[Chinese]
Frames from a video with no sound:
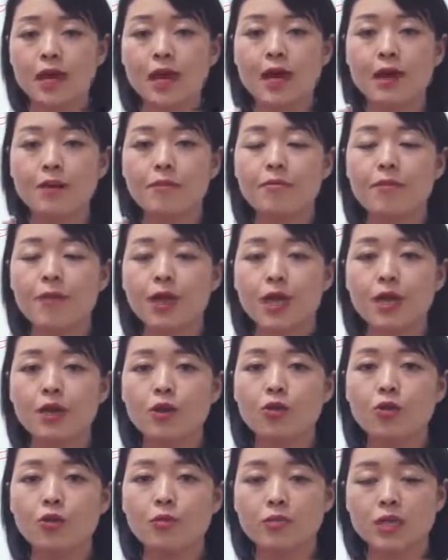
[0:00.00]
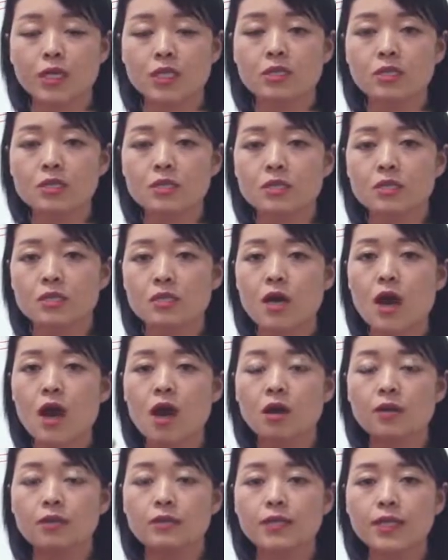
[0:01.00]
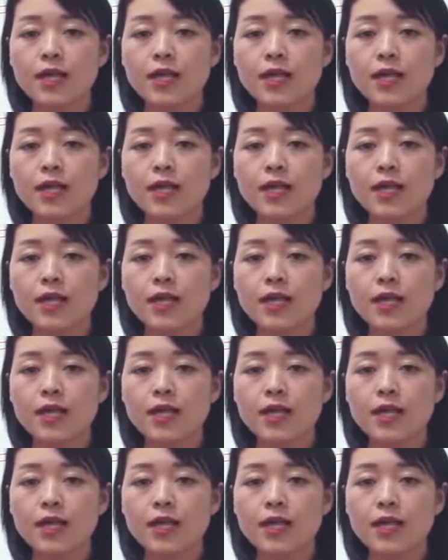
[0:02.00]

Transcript: 它没有名词二